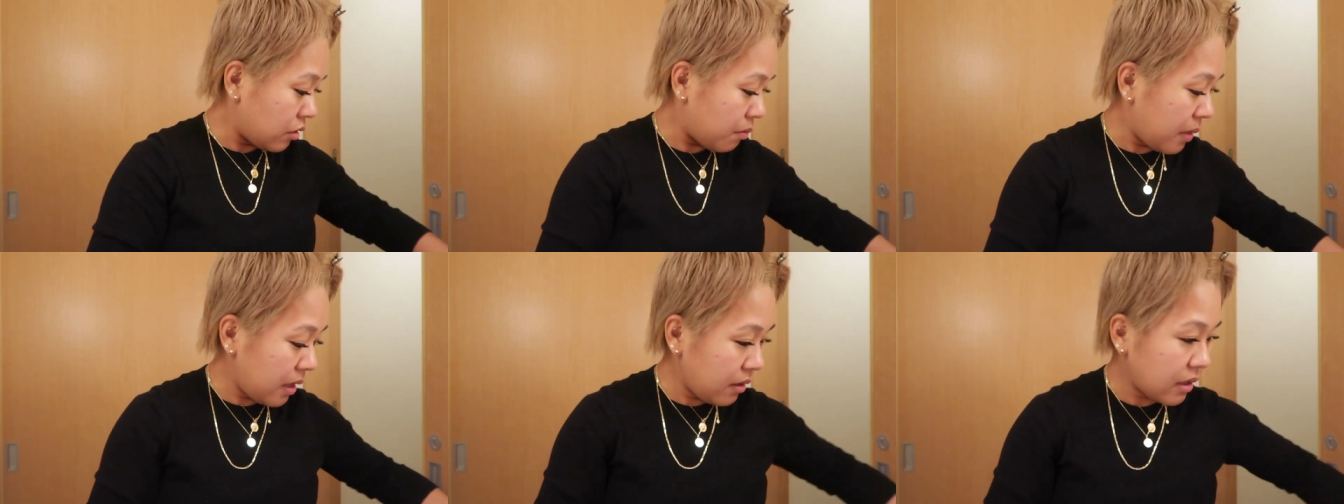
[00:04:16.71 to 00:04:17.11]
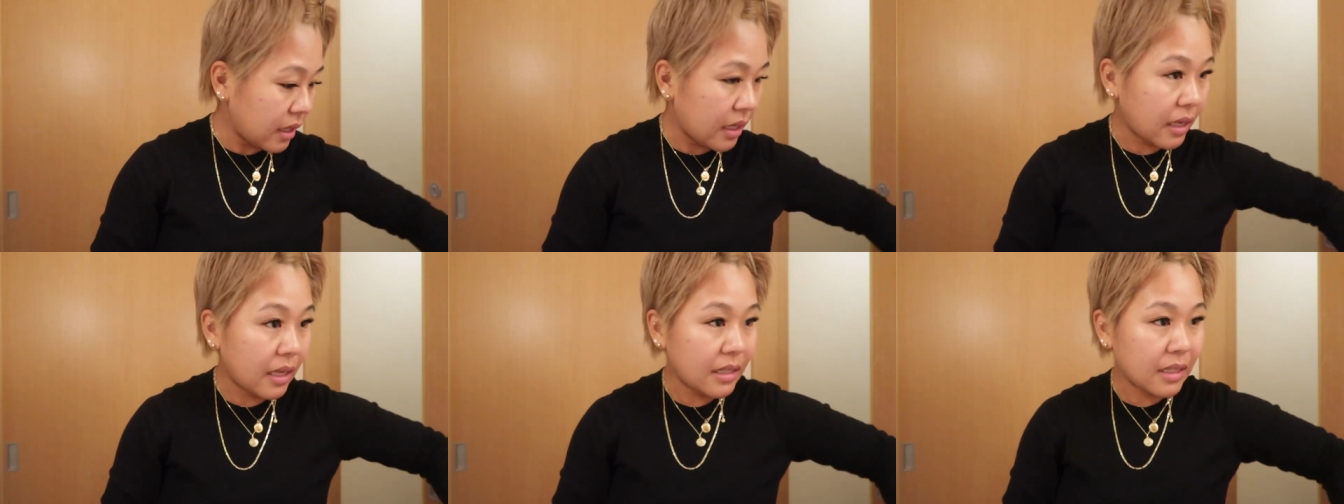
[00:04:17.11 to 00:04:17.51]
眉毛
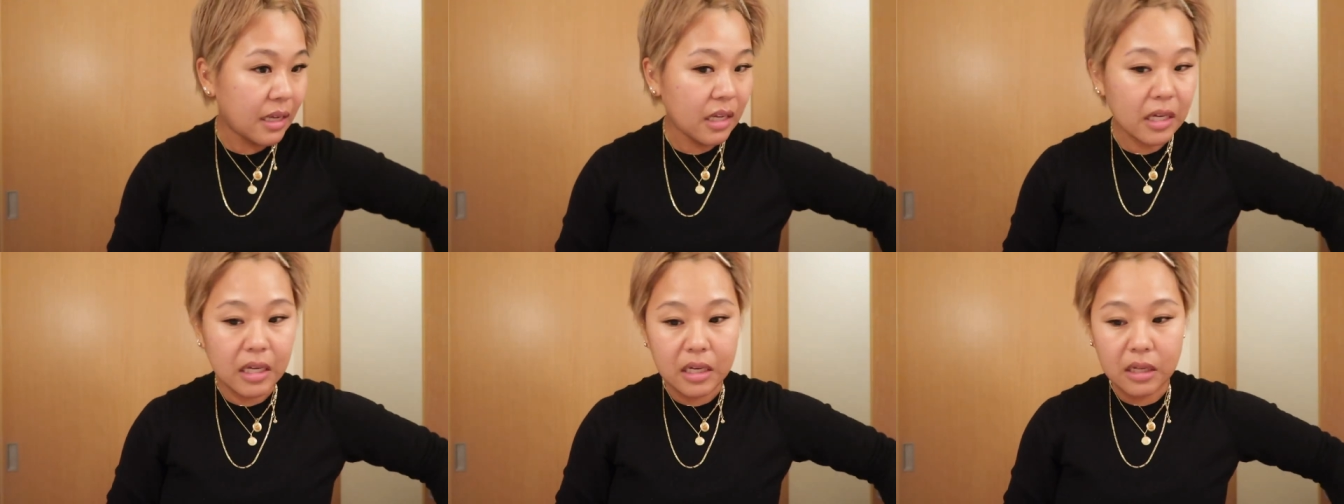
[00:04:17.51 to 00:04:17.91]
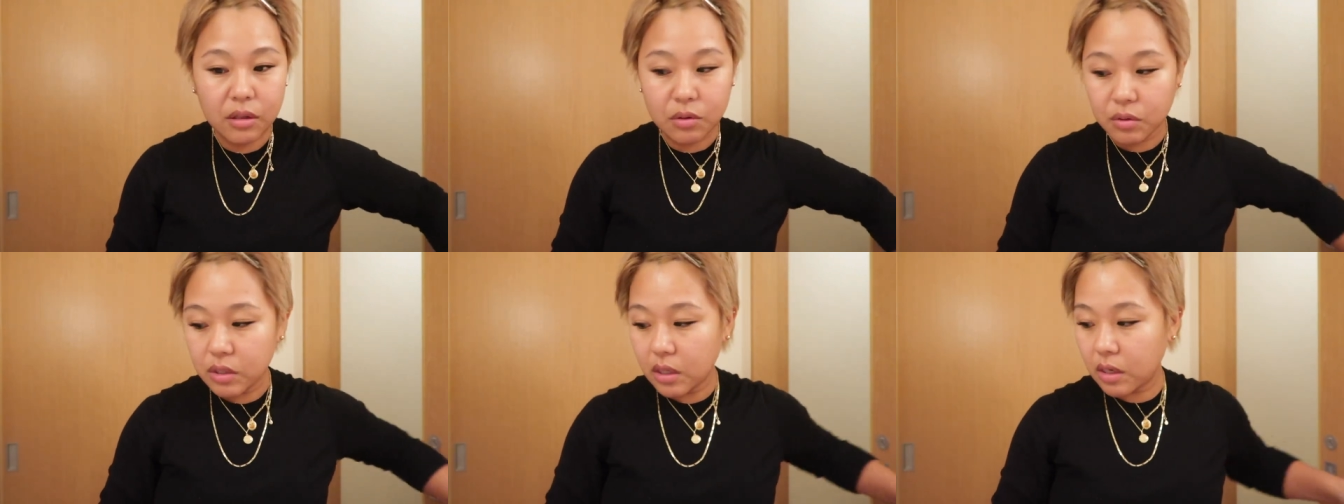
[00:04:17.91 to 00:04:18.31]
だけさ
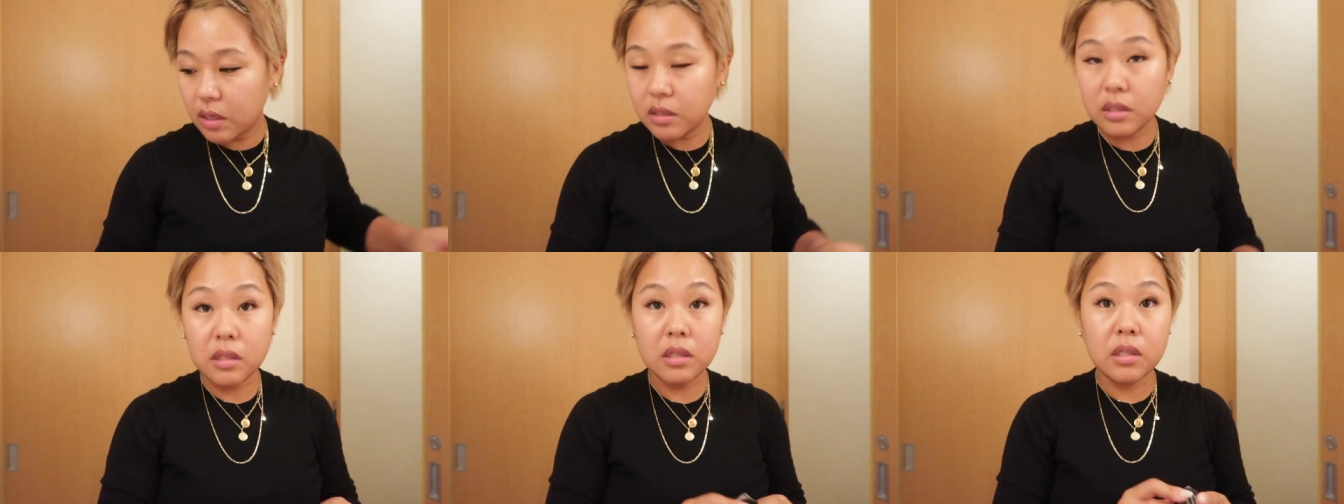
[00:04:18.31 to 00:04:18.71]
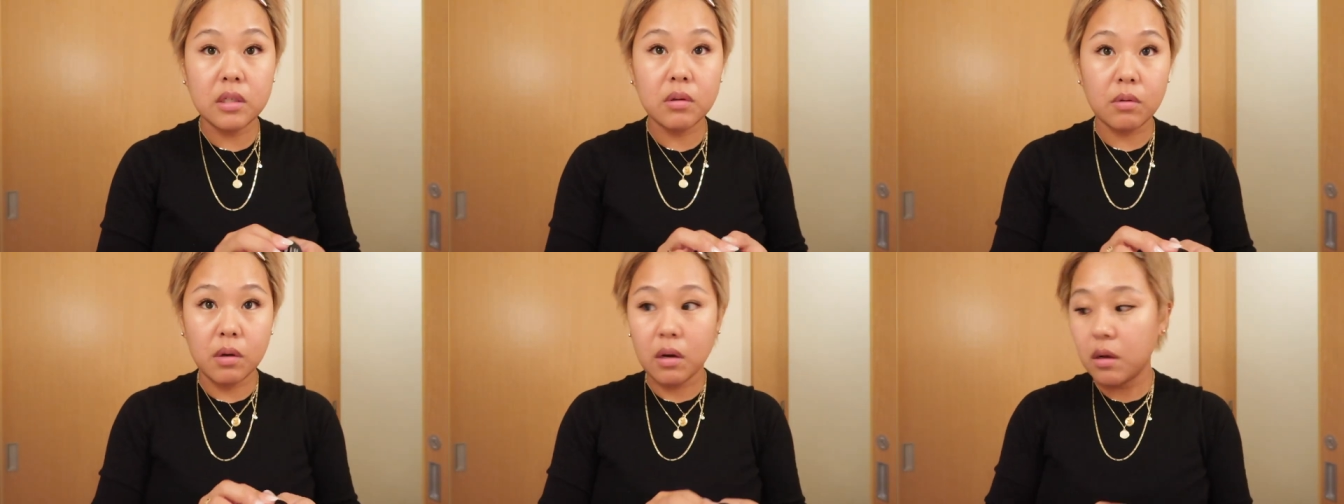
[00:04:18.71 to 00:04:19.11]
キリッとした感じに
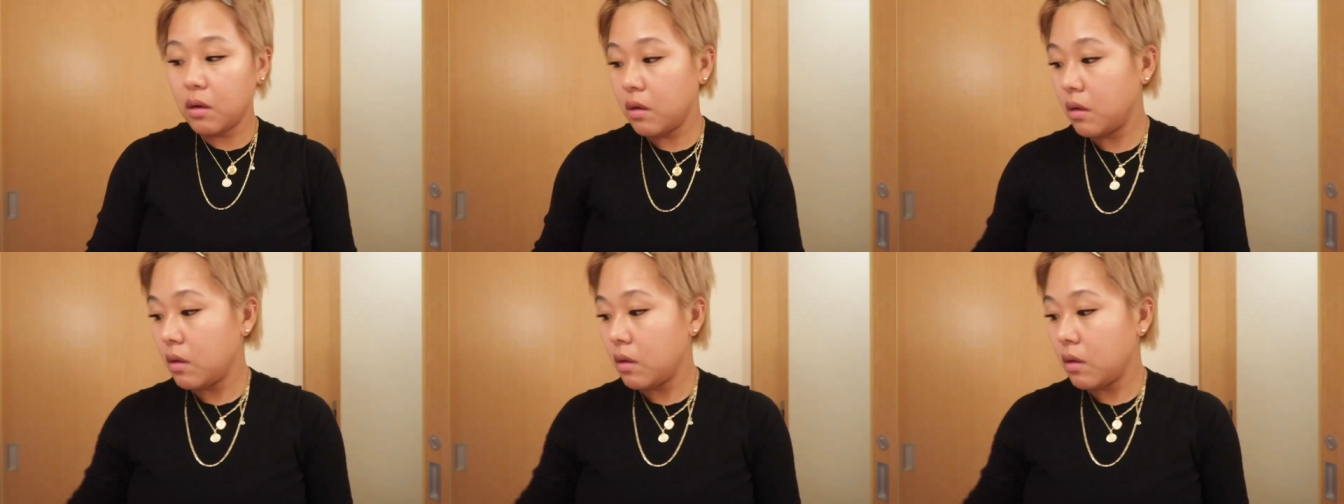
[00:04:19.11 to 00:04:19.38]
しようか